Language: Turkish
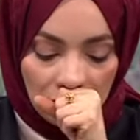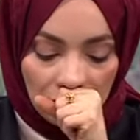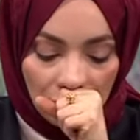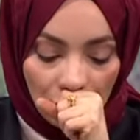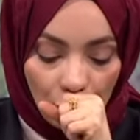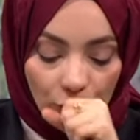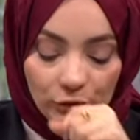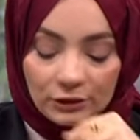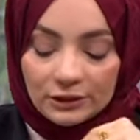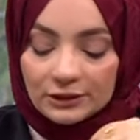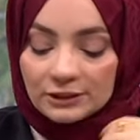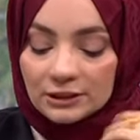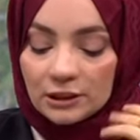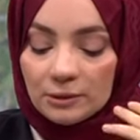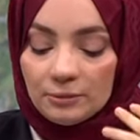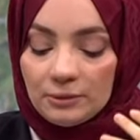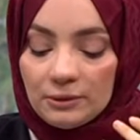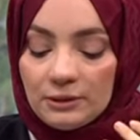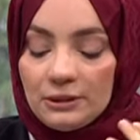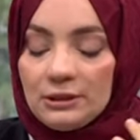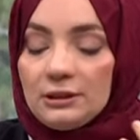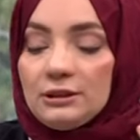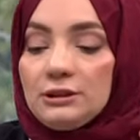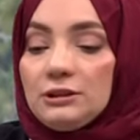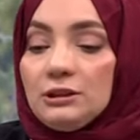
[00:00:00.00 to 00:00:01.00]
o girdaba
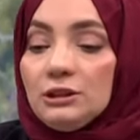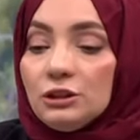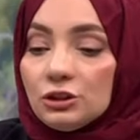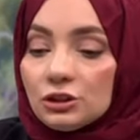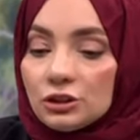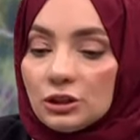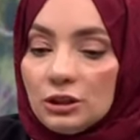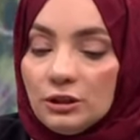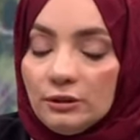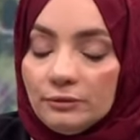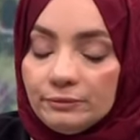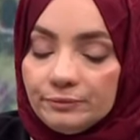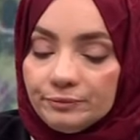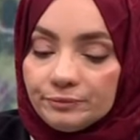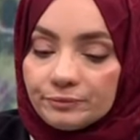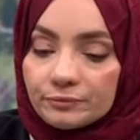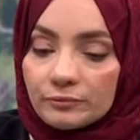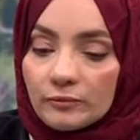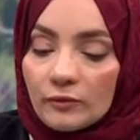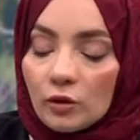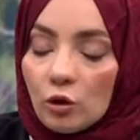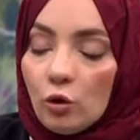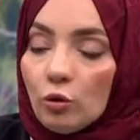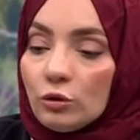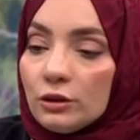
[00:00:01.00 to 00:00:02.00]
girdikçe
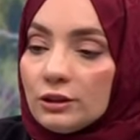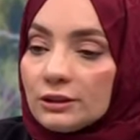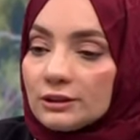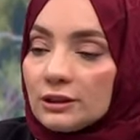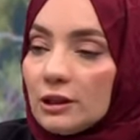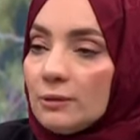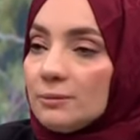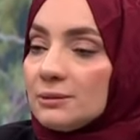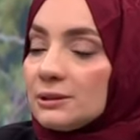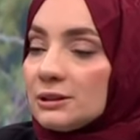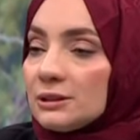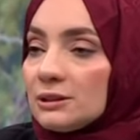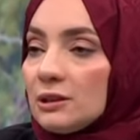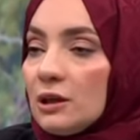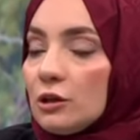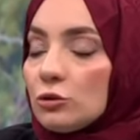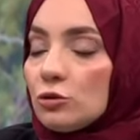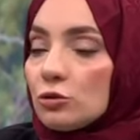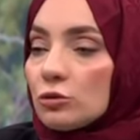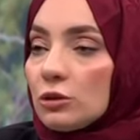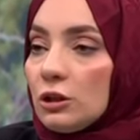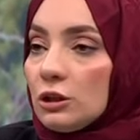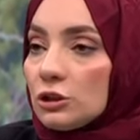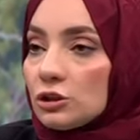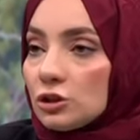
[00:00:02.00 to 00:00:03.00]
o girdap sizi daha
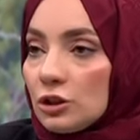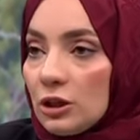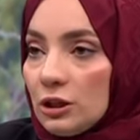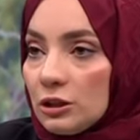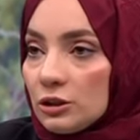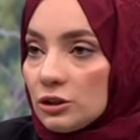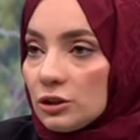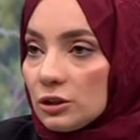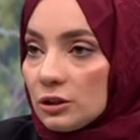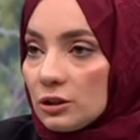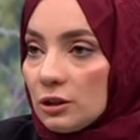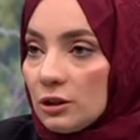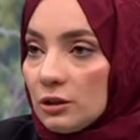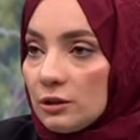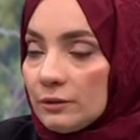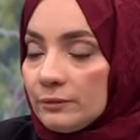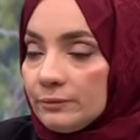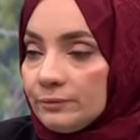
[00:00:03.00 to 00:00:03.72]
çok aşağıya çeker.